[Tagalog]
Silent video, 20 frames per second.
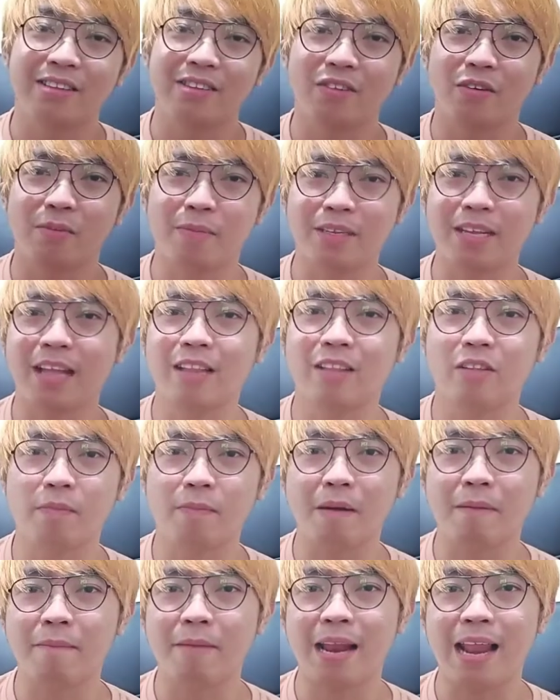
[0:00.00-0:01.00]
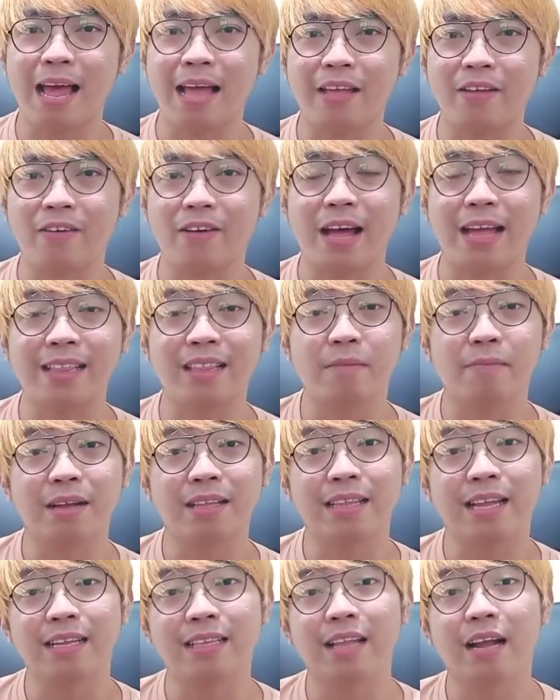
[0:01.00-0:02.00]
So, masyado pang malayo. Kahit na
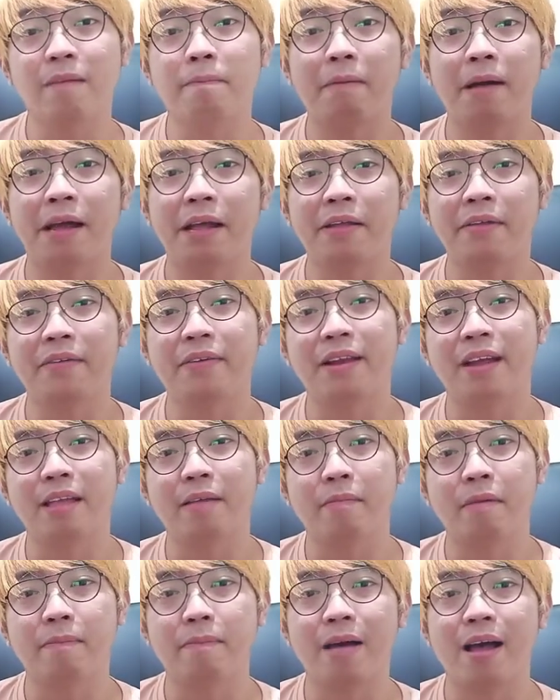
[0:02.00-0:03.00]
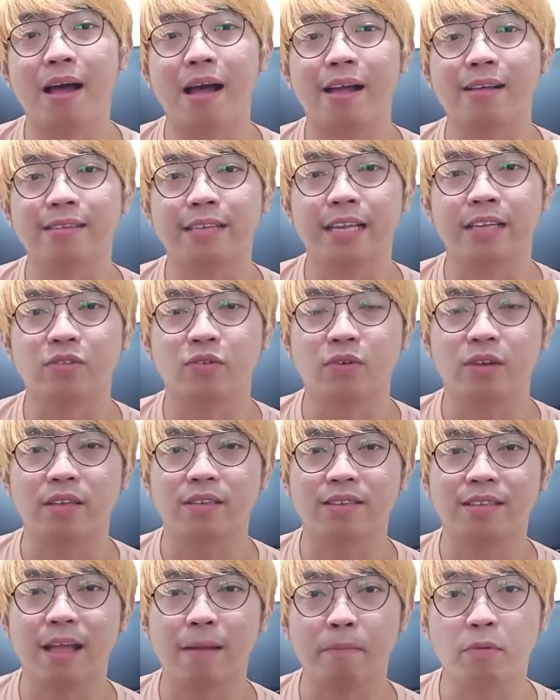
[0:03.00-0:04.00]
magdagdag pa kayo ng iba pang
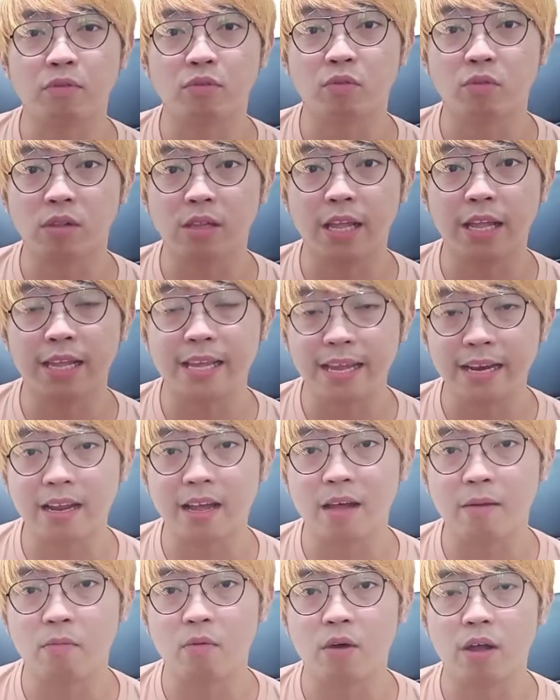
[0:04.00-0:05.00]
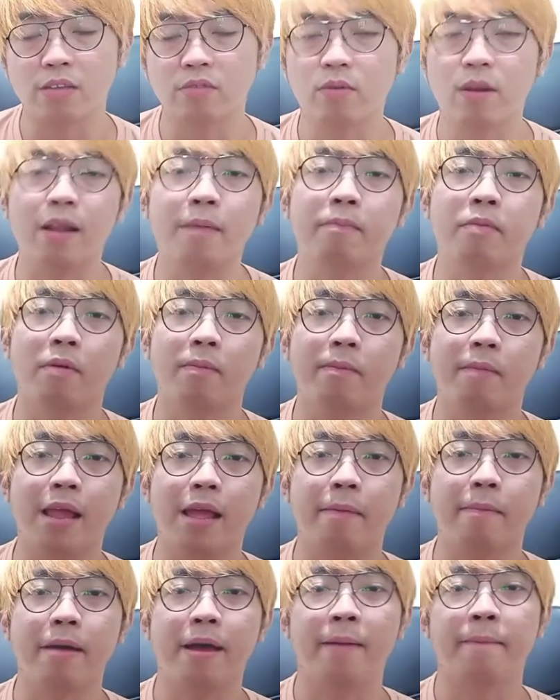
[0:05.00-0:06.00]
accessories, tapos whole day yan nakabukas, walang
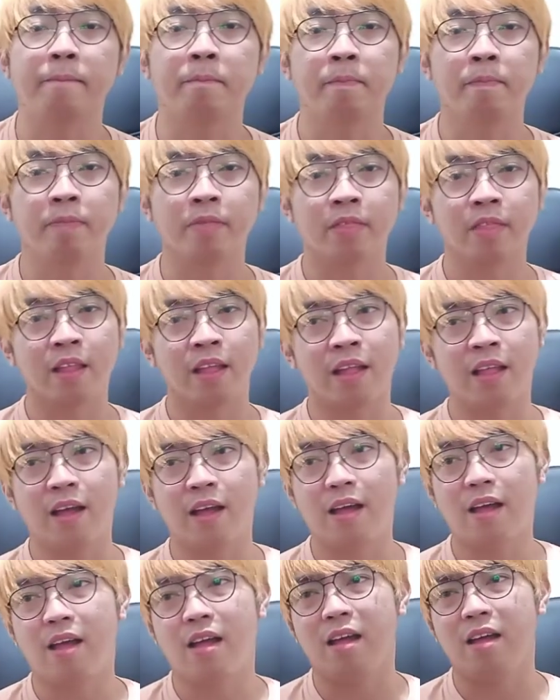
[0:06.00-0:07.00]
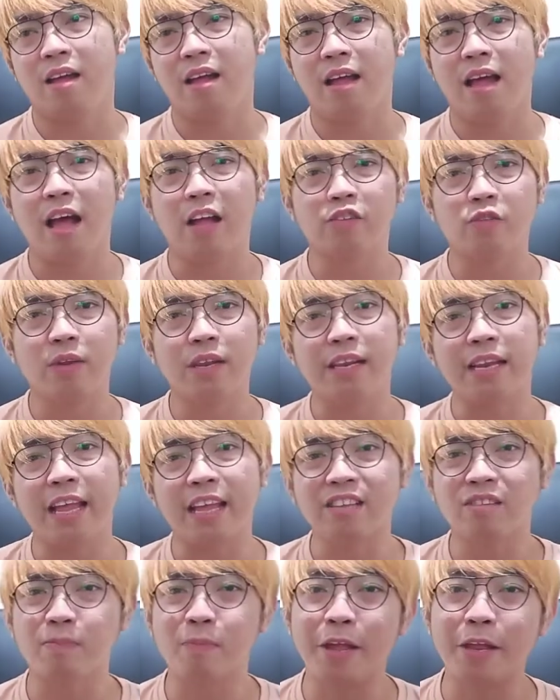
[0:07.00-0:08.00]
problema. Uh, actually,
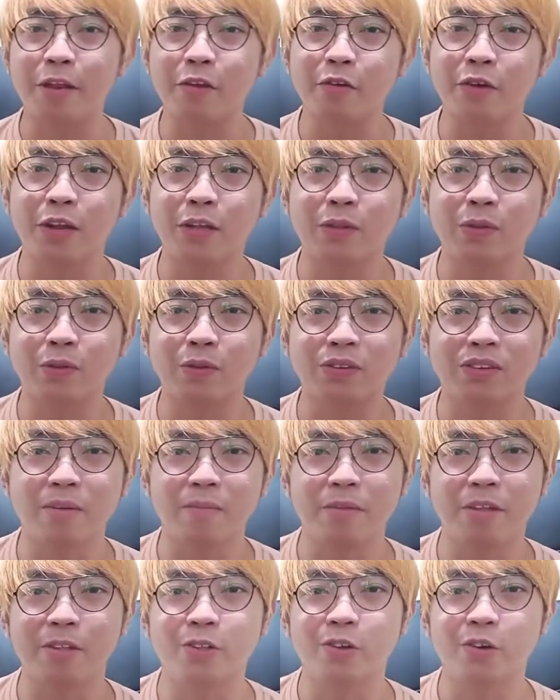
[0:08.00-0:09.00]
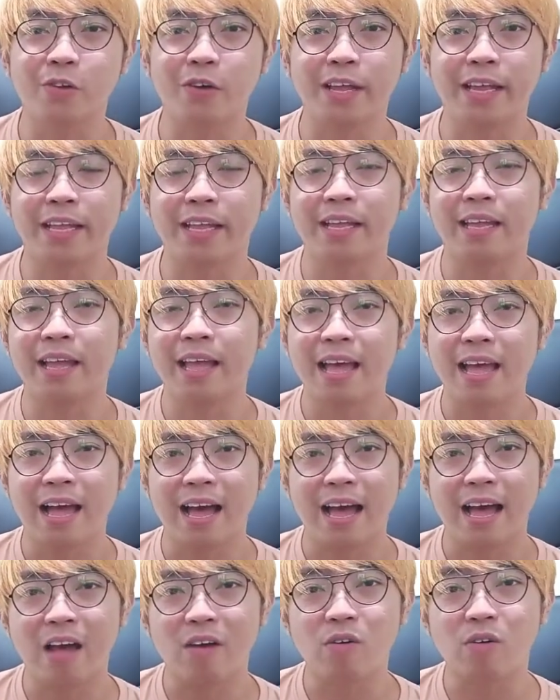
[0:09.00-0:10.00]
na-explain ko na to dun sa video ko eh.
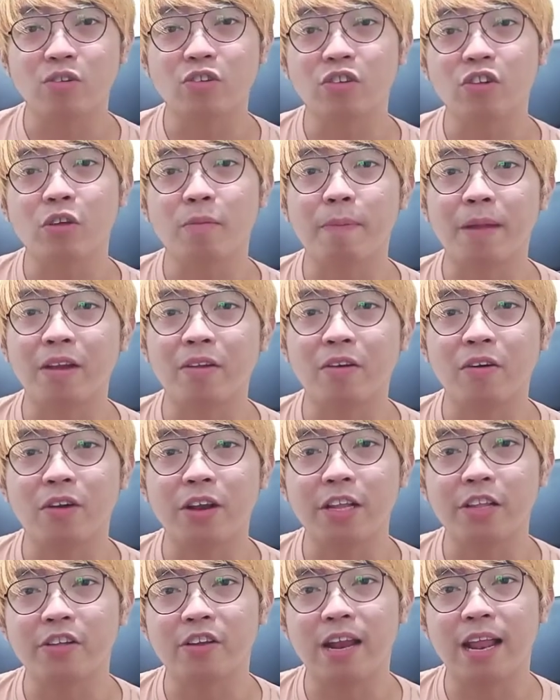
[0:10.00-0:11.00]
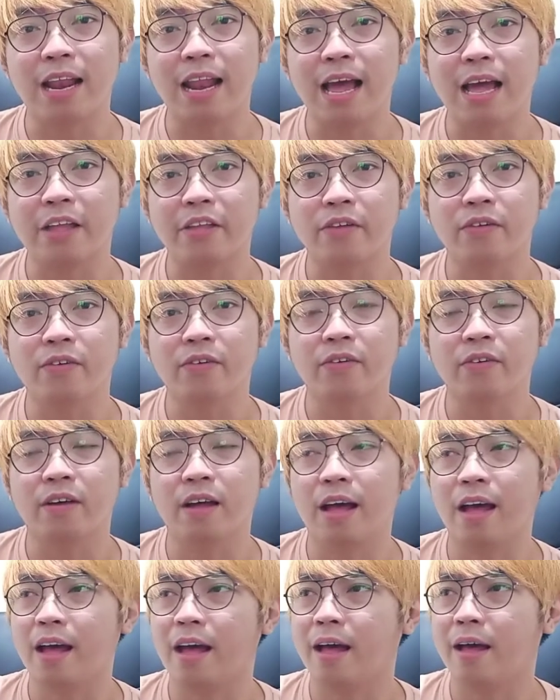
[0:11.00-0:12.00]
Uh, kung gusto nyo, panoorin nyo na lang yung
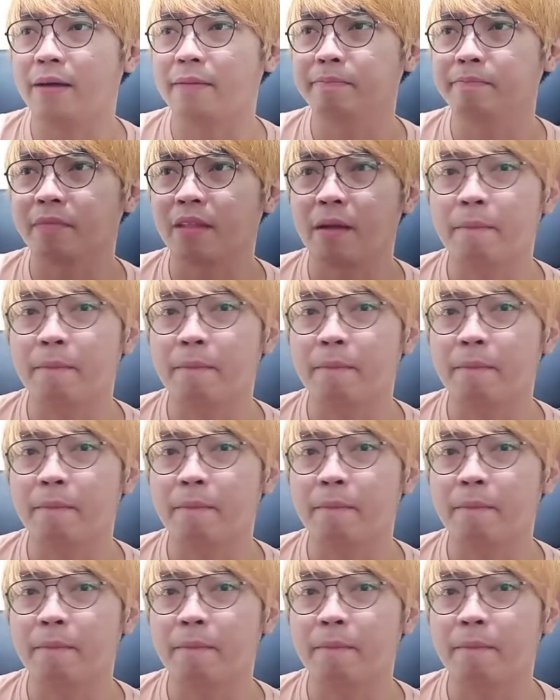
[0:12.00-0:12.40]
uh,